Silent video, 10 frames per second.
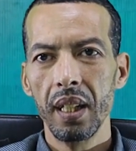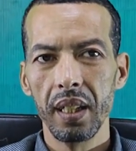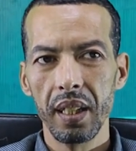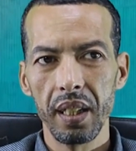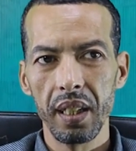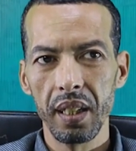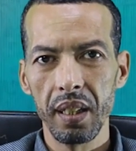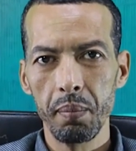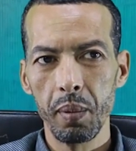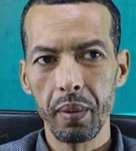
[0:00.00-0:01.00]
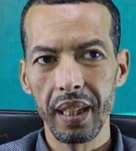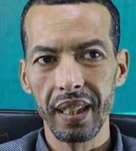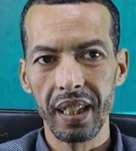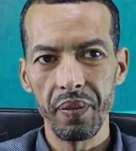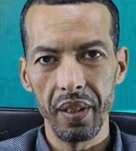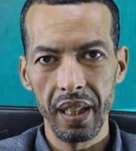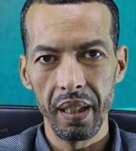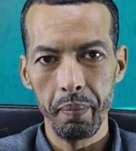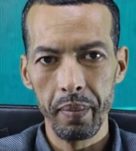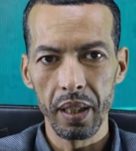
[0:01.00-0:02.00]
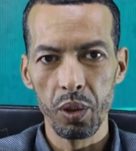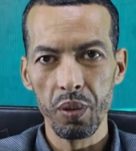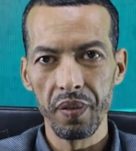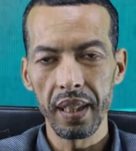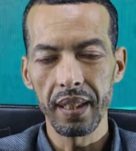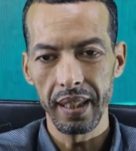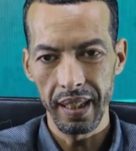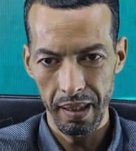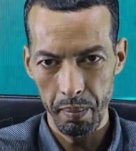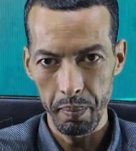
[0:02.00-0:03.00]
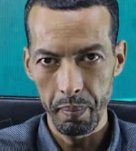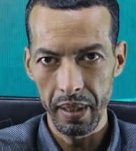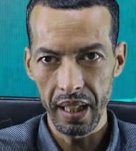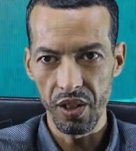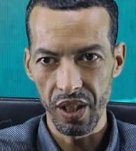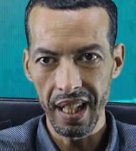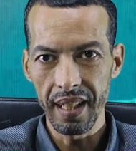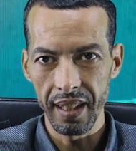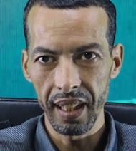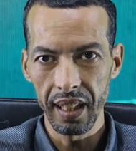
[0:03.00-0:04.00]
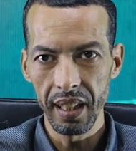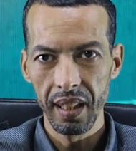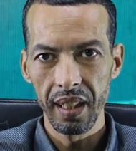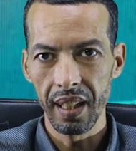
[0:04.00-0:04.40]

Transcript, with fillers: آه، ممكن تضيف عليه 100 دوفايس يعني 100 جهاز ذكي